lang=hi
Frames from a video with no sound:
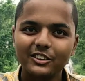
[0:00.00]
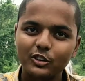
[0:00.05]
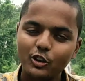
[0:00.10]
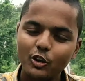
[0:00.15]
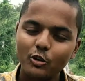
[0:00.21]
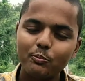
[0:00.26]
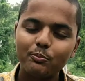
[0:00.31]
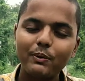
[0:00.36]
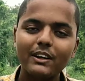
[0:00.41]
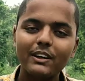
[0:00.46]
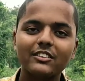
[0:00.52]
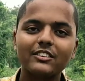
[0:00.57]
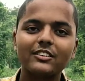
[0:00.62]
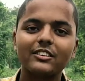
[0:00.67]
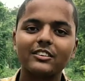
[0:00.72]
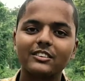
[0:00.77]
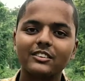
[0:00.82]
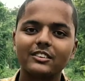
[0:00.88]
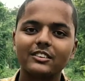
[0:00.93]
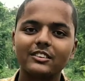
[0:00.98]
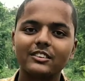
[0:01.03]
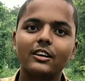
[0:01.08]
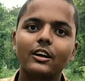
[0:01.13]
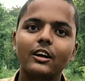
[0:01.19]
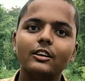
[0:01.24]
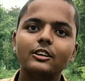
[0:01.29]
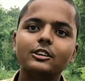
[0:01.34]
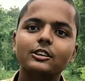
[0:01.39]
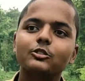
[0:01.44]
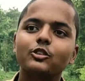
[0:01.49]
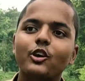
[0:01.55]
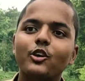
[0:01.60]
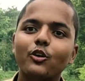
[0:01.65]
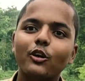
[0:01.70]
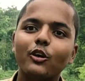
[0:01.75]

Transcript: तो बस इस वीडियो